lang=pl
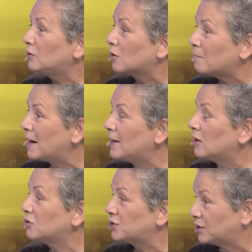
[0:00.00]

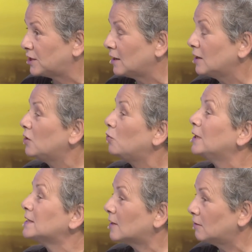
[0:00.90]
normalnego życia. Mhm. U
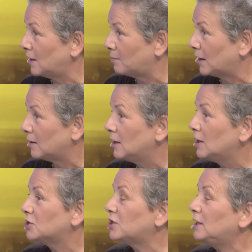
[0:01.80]
nas tego nie ma.
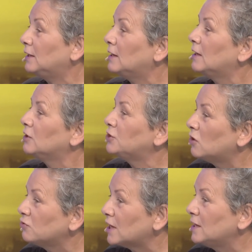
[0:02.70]
Czyli
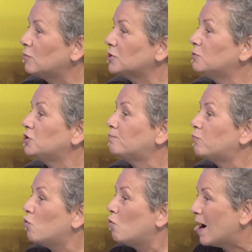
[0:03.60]
ciąża nie może być
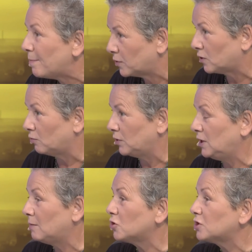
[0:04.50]
pułapką i
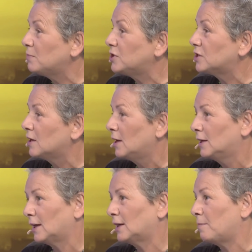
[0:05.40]
nie może być
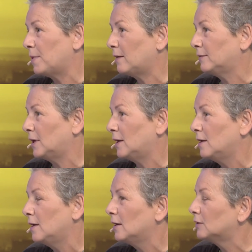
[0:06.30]
tak naprawdę
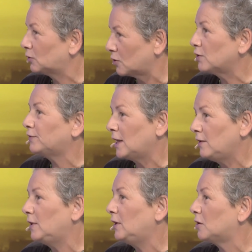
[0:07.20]
to, co w tej
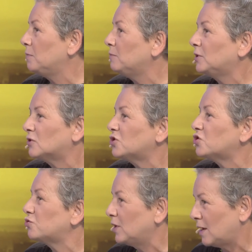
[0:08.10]
chwili robimy, to
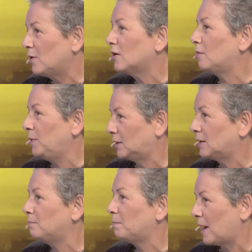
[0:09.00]
szczujemy
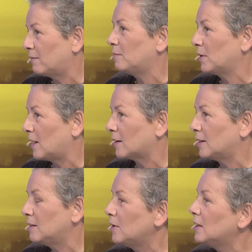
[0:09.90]
kobiety prawem
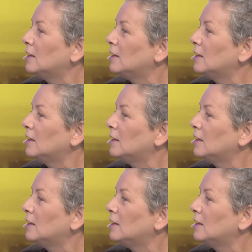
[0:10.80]
karnym,